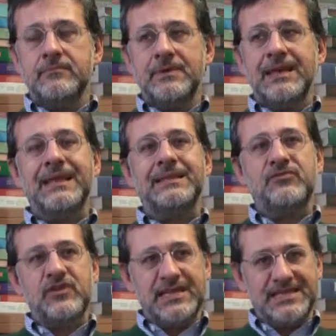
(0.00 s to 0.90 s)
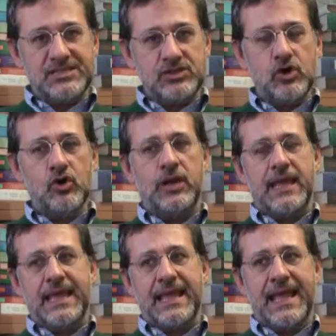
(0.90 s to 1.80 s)
la
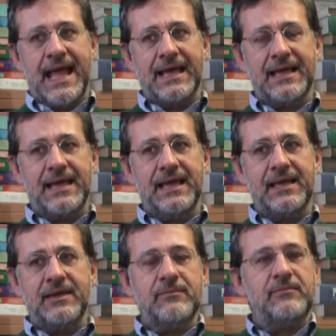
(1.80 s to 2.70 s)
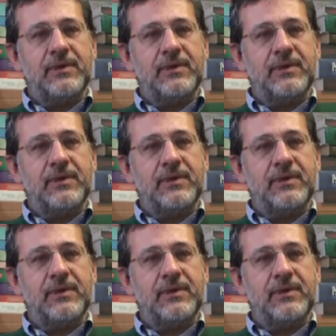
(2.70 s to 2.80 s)
definizione e anche